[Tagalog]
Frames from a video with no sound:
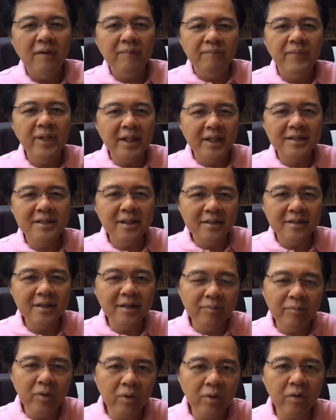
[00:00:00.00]
bilis ng
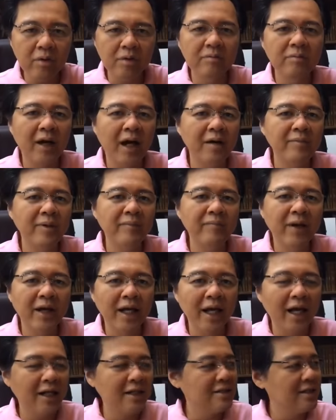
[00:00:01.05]
tibok, baka may
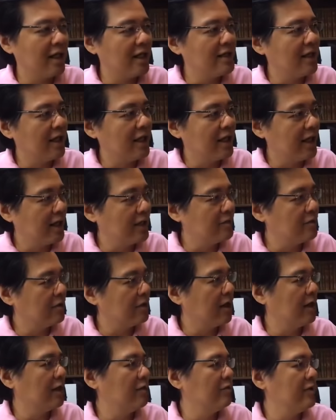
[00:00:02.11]
mangyari sa kanila, ganito
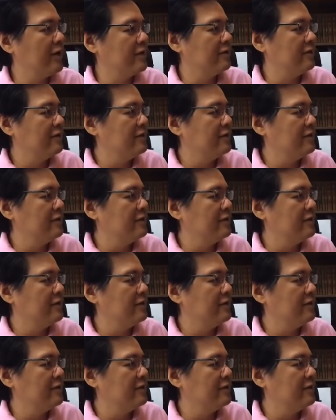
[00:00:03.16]
gagawin.